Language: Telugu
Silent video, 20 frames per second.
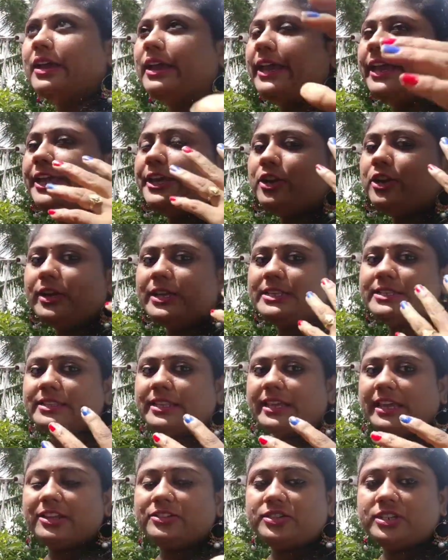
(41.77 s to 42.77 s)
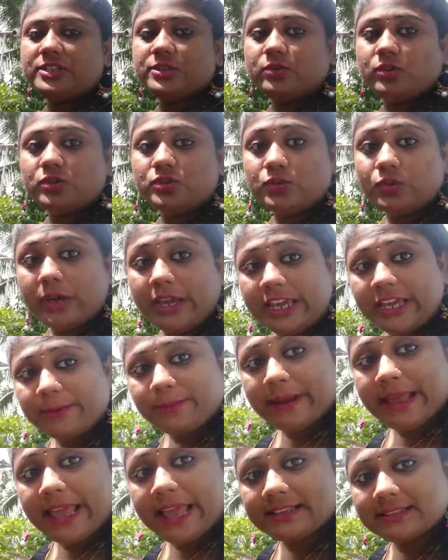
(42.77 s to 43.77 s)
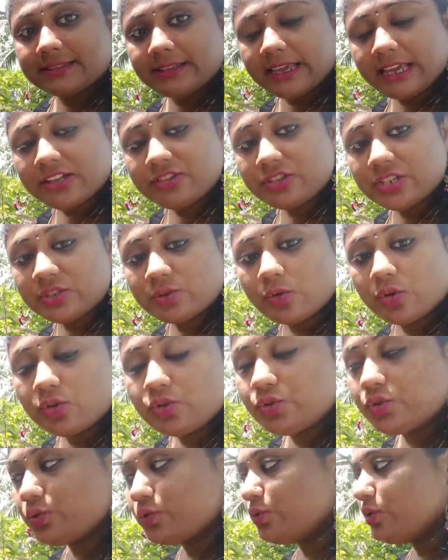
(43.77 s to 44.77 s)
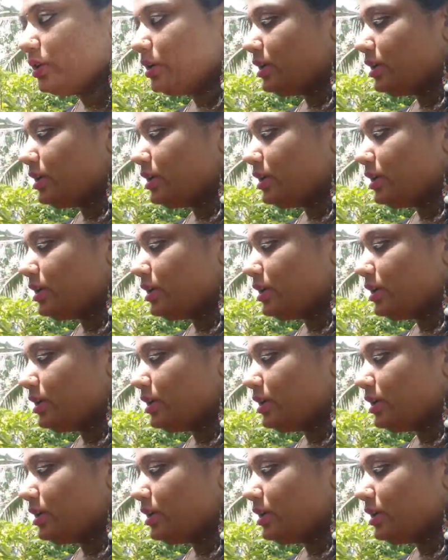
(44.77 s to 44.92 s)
హెయిర్ ఆయిల్స్ తయారు చేసుకోవచ్చు హెయిర్ ప్యాక్స్ తయారు చేసుకోవచ్చు